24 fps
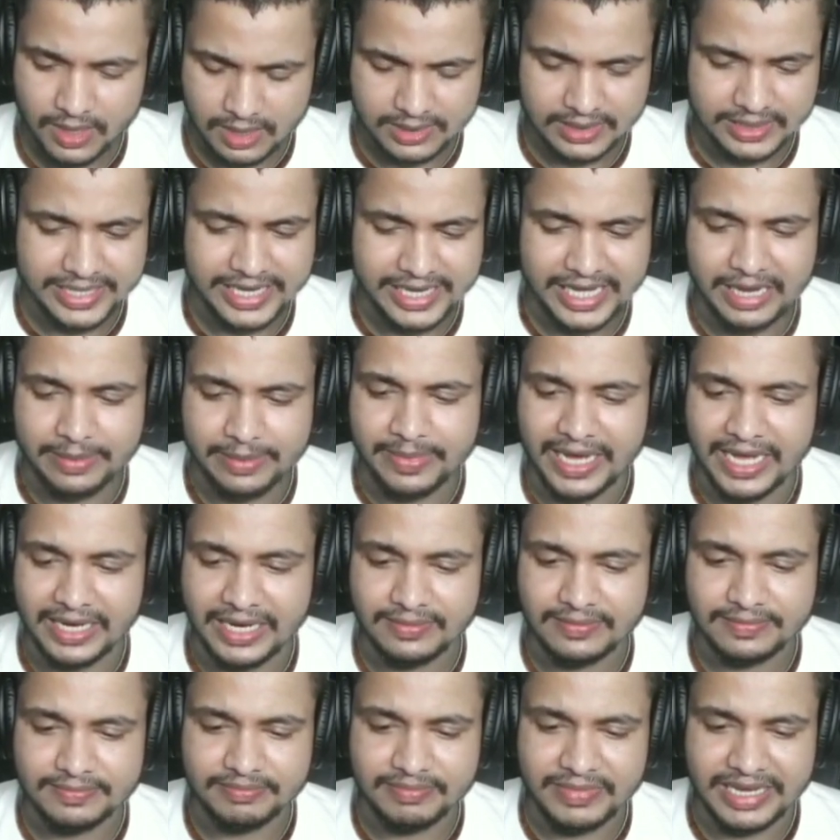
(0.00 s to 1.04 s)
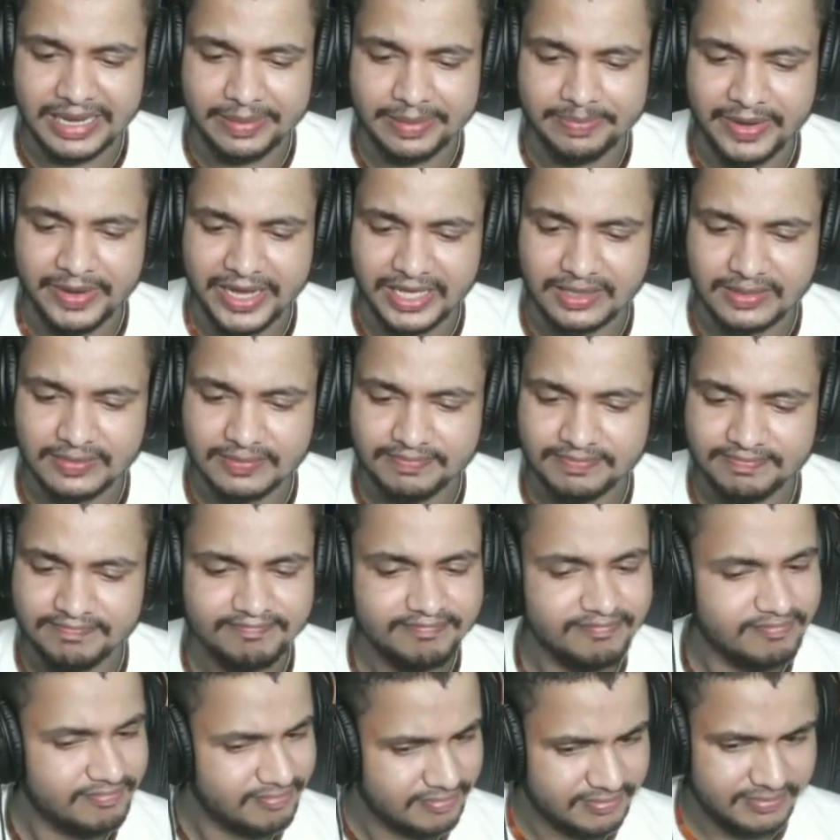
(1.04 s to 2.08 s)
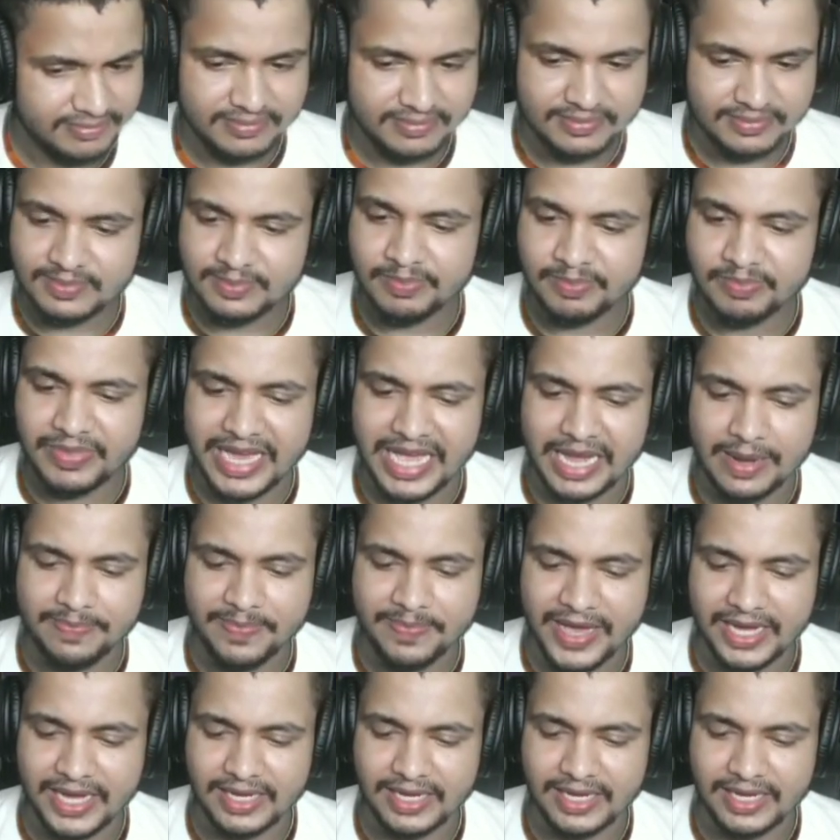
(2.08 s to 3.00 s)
एक बार बैकपैक बैकपैक